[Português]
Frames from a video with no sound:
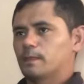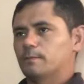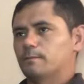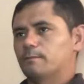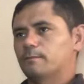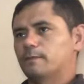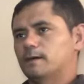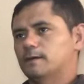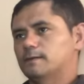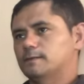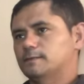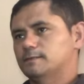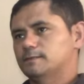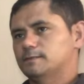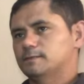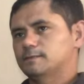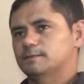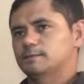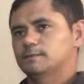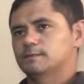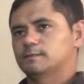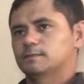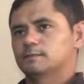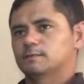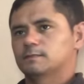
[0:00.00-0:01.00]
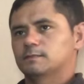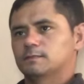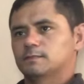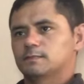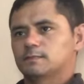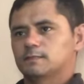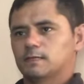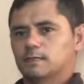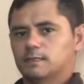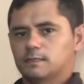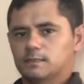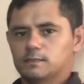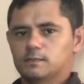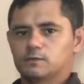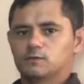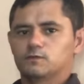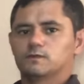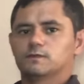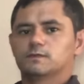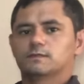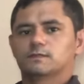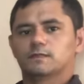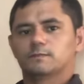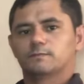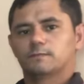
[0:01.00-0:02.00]
Mas, se a
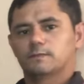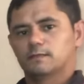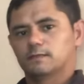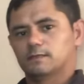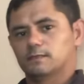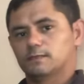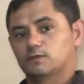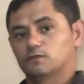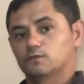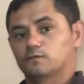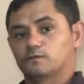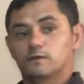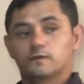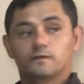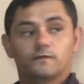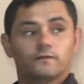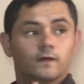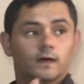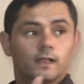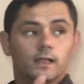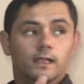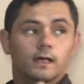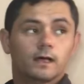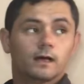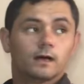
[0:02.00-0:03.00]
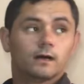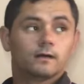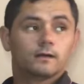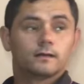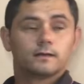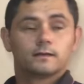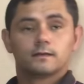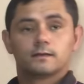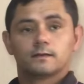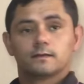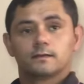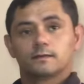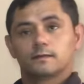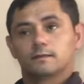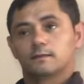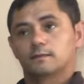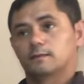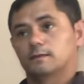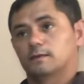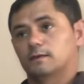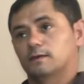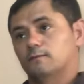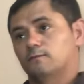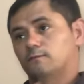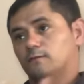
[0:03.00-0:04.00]
deusa também resolver falar
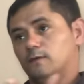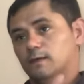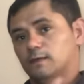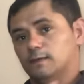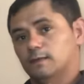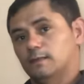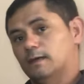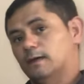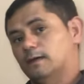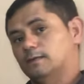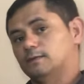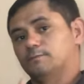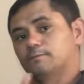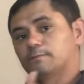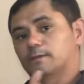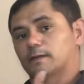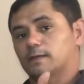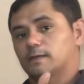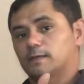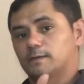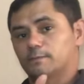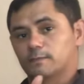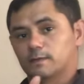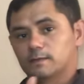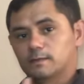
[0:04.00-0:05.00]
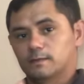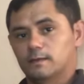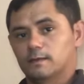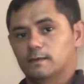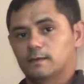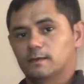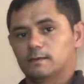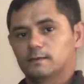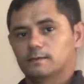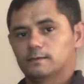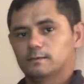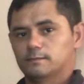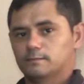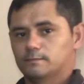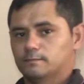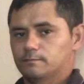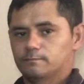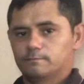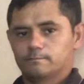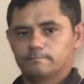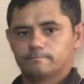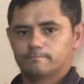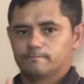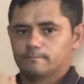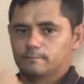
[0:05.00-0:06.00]
né, a verdade para a irmã dela,
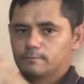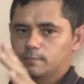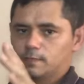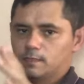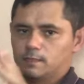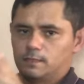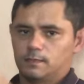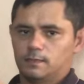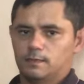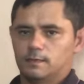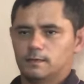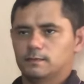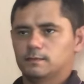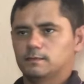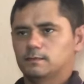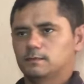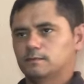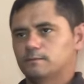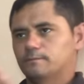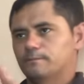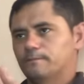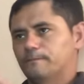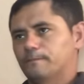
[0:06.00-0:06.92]
bem, aí